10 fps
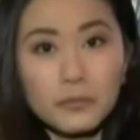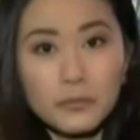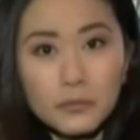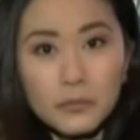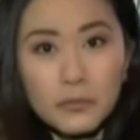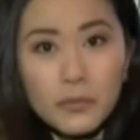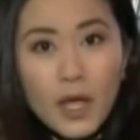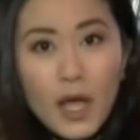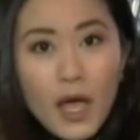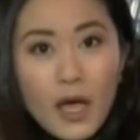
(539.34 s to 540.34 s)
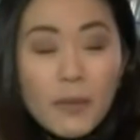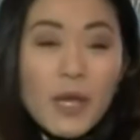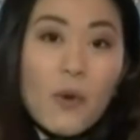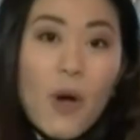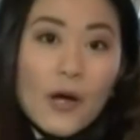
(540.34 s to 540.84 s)
14 ngày sau
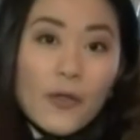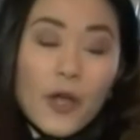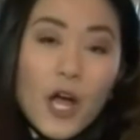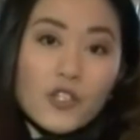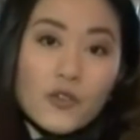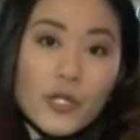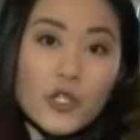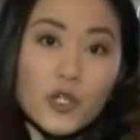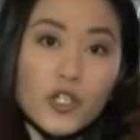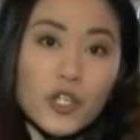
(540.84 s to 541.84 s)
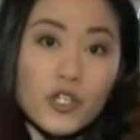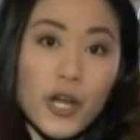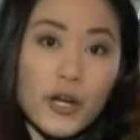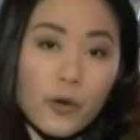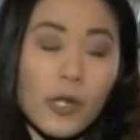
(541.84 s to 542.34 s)
mới thử nghiệm là
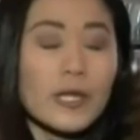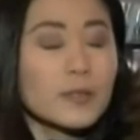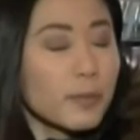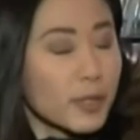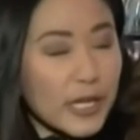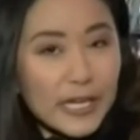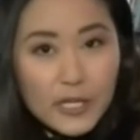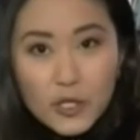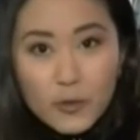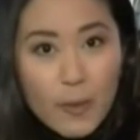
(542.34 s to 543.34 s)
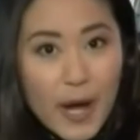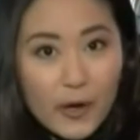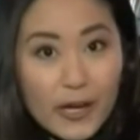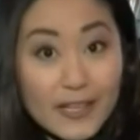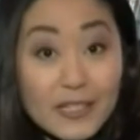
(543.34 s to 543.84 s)
positive yeah. Dạ. như
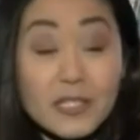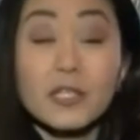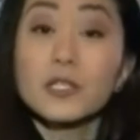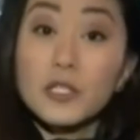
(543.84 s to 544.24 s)
trường hợp ở San